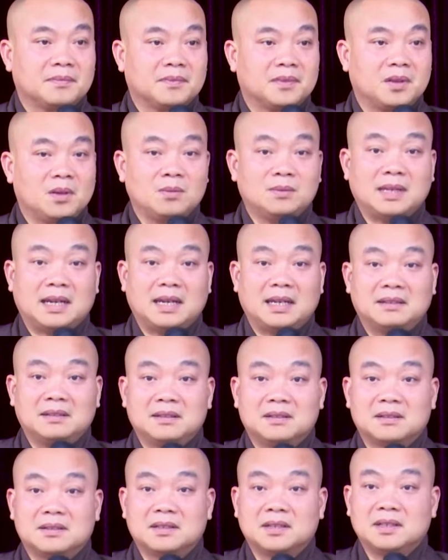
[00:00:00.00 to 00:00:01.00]
Chúng ta đã
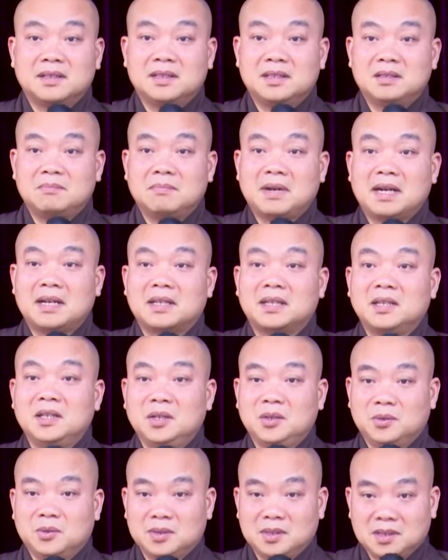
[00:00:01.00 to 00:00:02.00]
từng rơi nước mắt
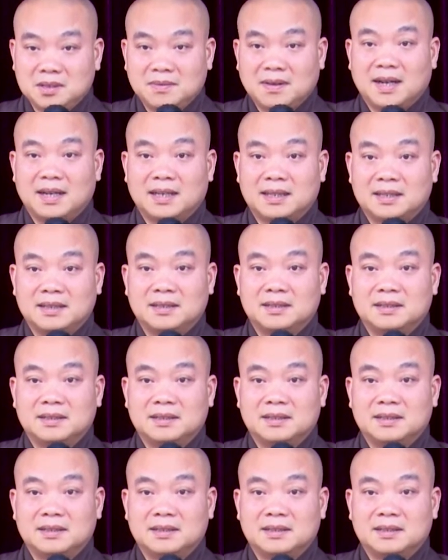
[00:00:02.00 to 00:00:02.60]
nhiều như vậy.